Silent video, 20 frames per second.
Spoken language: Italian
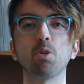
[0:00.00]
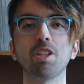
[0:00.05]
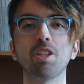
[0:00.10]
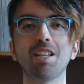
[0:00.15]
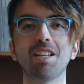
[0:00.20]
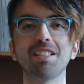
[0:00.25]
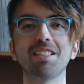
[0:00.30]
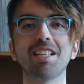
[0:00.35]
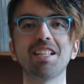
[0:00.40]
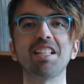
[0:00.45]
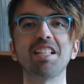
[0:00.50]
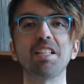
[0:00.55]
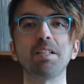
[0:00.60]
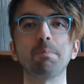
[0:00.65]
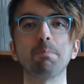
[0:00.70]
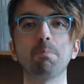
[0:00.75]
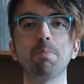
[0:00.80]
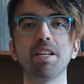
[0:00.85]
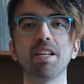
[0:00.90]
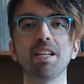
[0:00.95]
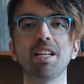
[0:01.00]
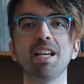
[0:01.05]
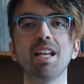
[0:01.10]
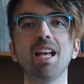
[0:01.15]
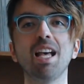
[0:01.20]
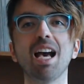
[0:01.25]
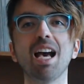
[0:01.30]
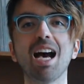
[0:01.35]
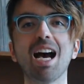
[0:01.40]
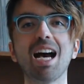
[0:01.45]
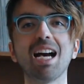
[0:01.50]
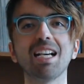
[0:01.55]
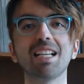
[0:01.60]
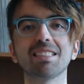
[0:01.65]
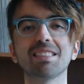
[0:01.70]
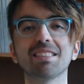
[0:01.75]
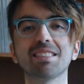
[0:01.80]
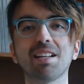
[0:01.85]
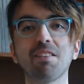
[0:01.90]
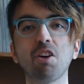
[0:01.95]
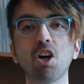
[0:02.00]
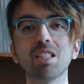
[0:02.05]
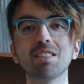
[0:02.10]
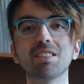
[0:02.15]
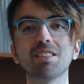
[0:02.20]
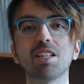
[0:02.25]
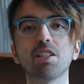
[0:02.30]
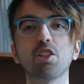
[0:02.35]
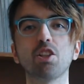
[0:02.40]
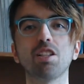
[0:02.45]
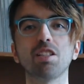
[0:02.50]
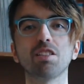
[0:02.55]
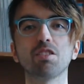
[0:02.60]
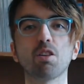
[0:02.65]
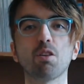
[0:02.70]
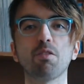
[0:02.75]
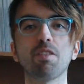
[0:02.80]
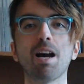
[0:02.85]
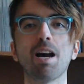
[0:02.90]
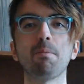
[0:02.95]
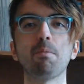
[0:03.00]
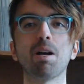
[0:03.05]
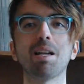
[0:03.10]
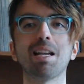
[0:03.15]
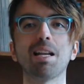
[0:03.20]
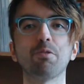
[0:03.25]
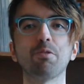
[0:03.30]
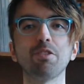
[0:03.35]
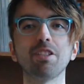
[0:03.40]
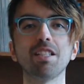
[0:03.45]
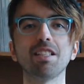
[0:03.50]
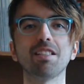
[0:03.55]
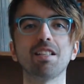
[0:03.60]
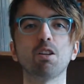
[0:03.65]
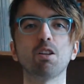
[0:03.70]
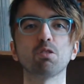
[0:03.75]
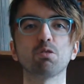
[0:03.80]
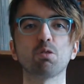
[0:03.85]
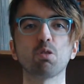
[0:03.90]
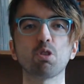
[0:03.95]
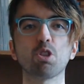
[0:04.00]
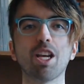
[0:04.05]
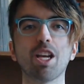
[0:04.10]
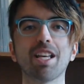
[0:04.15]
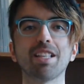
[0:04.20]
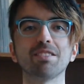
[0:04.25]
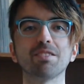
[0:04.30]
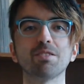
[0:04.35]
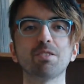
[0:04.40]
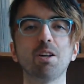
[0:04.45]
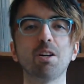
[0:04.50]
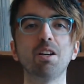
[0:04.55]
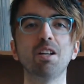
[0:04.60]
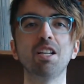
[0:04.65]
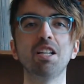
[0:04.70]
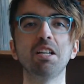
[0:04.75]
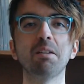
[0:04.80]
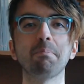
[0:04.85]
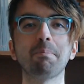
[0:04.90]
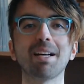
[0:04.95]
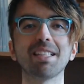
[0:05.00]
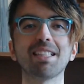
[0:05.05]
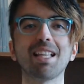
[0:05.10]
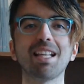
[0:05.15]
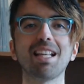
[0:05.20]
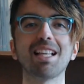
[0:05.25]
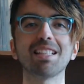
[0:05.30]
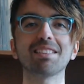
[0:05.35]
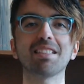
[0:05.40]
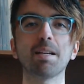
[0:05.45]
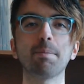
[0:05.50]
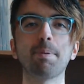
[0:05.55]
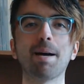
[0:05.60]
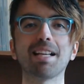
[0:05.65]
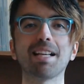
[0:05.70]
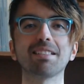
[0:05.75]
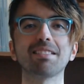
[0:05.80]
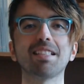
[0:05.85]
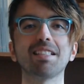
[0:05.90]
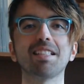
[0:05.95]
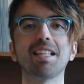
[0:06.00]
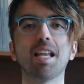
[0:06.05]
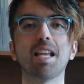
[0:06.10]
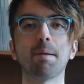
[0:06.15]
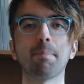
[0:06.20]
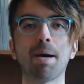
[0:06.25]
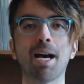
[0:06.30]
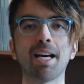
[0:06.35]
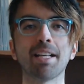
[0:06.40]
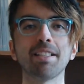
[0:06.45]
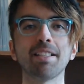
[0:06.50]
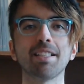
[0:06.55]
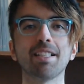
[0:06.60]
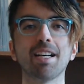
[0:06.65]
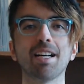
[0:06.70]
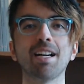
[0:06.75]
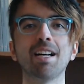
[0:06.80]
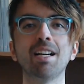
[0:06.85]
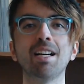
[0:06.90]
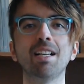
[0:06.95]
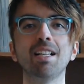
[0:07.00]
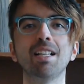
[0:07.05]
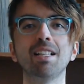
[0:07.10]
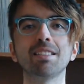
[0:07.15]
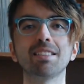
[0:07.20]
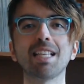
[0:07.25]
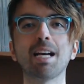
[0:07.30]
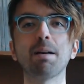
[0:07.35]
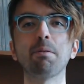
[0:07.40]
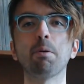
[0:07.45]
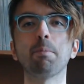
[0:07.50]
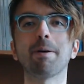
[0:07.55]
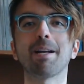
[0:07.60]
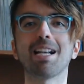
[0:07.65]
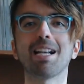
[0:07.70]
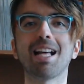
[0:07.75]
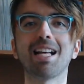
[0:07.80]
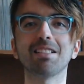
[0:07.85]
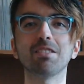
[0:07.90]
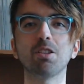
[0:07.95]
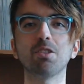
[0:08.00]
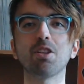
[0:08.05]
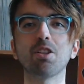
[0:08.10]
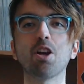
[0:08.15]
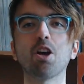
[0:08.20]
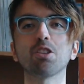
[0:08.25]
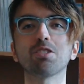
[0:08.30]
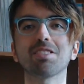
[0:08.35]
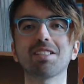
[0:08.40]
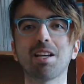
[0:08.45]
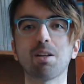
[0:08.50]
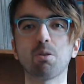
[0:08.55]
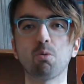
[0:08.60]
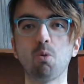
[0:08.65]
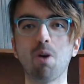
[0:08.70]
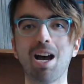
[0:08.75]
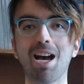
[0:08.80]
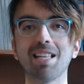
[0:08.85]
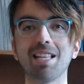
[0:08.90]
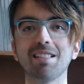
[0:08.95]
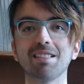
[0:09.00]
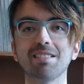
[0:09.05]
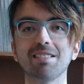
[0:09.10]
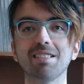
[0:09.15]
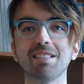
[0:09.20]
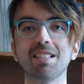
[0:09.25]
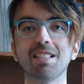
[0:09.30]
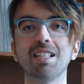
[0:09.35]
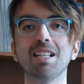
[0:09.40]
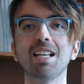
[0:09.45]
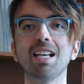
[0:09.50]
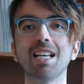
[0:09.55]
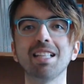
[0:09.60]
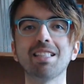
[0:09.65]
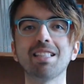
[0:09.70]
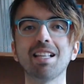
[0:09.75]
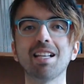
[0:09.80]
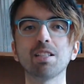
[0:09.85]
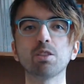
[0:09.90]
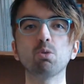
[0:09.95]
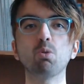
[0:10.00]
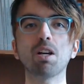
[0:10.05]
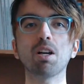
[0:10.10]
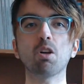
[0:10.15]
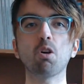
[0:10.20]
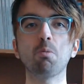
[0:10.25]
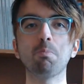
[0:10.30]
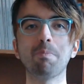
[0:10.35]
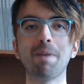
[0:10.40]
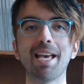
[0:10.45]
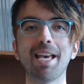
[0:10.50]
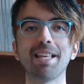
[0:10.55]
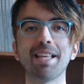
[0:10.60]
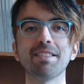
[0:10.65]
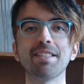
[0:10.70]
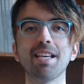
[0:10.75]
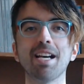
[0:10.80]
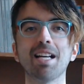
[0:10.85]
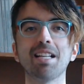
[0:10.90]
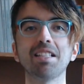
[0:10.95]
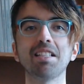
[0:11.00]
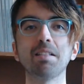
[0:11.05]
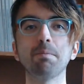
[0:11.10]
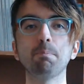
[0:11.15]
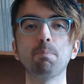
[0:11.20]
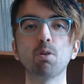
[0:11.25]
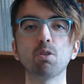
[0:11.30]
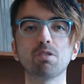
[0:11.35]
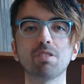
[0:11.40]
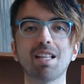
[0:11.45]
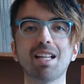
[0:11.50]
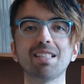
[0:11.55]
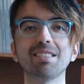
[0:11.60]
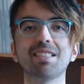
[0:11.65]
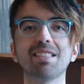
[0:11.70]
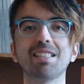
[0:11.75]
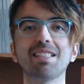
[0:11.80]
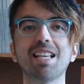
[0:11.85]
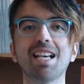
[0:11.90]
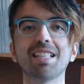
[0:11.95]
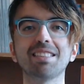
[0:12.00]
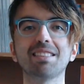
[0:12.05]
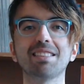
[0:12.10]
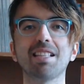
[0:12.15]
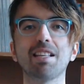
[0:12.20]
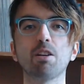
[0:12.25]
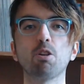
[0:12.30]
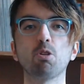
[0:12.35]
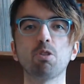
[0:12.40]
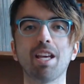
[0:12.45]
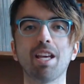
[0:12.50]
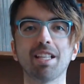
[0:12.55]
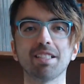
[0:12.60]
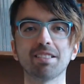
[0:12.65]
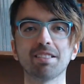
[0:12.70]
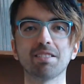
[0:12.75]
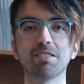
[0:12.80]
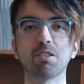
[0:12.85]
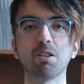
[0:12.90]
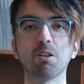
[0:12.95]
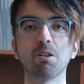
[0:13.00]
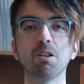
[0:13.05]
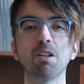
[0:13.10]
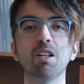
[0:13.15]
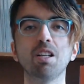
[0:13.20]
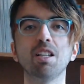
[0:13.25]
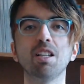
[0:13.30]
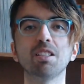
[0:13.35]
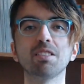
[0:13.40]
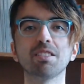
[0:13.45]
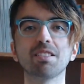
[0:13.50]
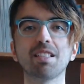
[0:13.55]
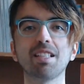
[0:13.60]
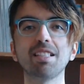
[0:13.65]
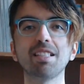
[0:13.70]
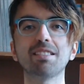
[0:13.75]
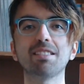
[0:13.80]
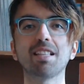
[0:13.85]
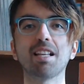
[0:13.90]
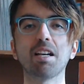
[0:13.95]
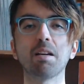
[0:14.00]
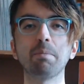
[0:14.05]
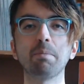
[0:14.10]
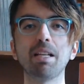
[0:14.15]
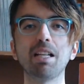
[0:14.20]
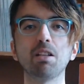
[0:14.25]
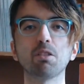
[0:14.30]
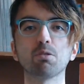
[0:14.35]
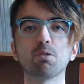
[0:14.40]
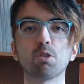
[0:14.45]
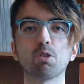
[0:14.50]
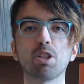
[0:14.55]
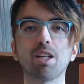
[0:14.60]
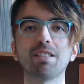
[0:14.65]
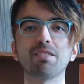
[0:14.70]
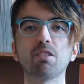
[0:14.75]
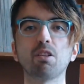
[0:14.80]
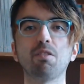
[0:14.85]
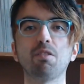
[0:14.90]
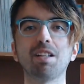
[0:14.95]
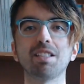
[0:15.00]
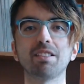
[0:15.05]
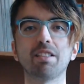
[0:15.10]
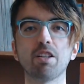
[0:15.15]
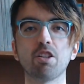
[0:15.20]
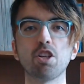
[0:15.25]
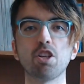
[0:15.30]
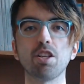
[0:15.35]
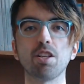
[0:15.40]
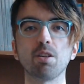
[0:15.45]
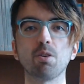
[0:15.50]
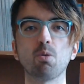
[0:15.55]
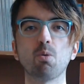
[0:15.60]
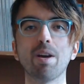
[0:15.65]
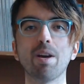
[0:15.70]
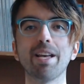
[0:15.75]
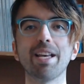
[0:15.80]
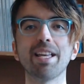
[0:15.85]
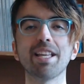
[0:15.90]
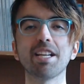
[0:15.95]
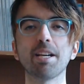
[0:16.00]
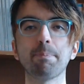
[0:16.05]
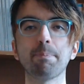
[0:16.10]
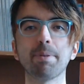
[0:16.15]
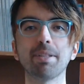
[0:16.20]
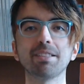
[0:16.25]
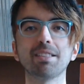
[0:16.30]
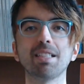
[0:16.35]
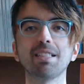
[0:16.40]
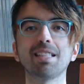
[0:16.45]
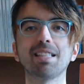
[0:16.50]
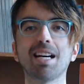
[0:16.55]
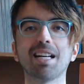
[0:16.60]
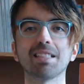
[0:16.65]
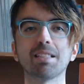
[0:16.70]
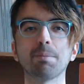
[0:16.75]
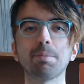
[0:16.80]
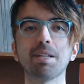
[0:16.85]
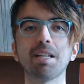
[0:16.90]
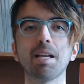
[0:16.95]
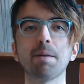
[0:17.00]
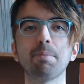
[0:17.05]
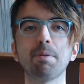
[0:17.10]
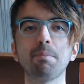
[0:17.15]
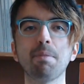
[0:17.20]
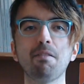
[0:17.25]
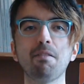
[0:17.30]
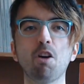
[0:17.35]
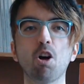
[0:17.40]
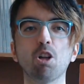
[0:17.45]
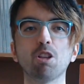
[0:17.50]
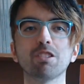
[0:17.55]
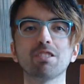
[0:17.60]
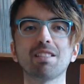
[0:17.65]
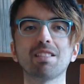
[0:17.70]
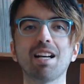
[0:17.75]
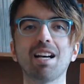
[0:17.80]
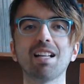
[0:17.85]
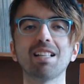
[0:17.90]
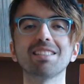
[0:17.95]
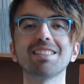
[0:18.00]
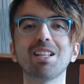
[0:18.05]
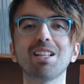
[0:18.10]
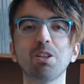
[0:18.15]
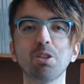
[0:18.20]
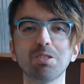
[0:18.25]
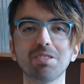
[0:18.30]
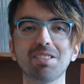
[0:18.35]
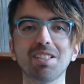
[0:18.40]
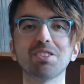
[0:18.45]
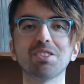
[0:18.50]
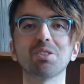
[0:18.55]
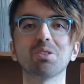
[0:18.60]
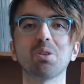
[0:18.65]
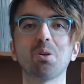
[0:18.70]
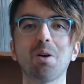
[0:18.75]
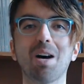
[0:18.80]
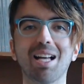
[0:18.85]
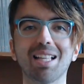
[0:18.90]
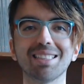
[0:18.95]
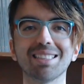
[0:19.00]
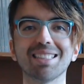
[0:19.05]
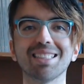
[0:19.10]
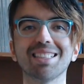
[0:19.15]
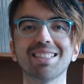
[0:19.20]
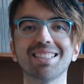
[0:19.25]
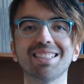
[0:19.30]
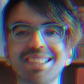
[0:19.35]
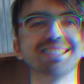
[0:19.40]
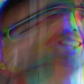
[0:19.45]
Il potere dei libri. Anche stavolta ci ritroviamo alla fine dell'Ottocento, ma dall'altra parte della manica. Stiamo parlando di Oscar Wilde e della sua commedia L'importanza di essere onesto, scritta nel 1895 e rappresentata per la prima volta nello stesso anno.